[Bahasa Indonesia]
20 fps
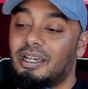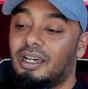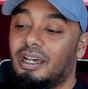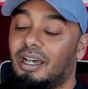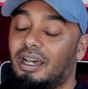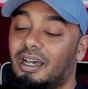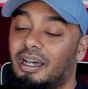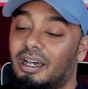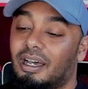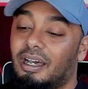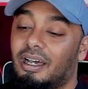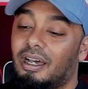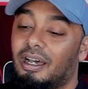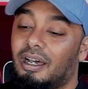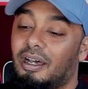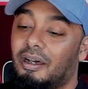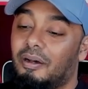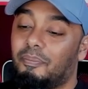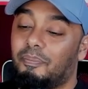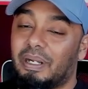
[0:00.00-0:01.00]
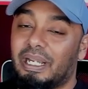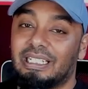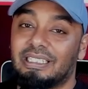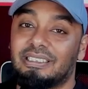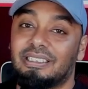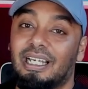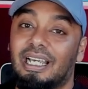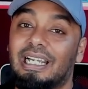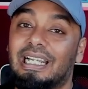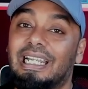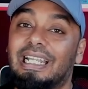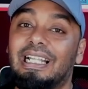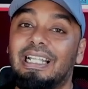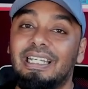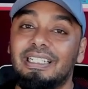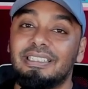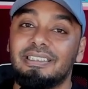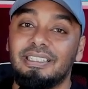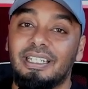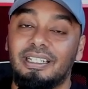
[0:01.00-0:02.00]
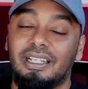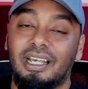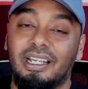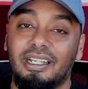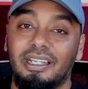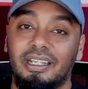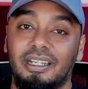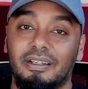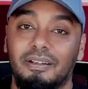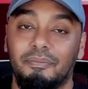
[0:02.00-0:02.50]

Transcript: uh, press rilisnya dari